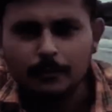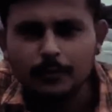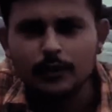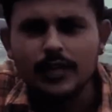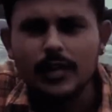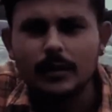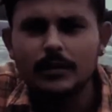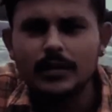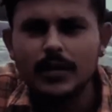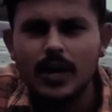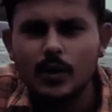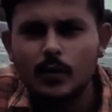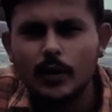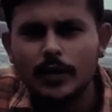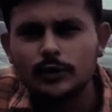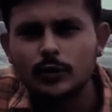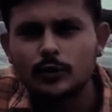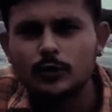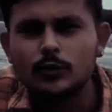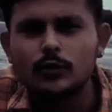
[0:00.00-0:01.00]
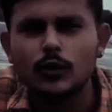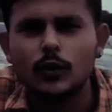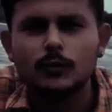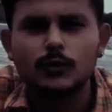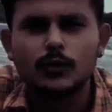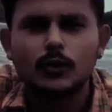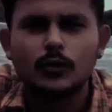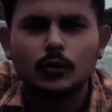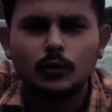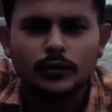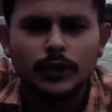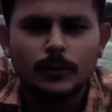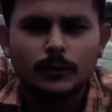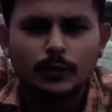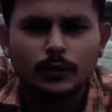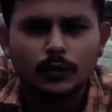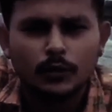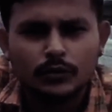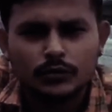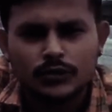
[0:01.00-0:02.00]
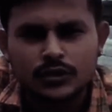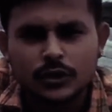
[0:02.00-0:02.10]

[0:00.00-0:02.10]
पुलिया बना हुआ है जो डूंगरपुर और उदयपुर दो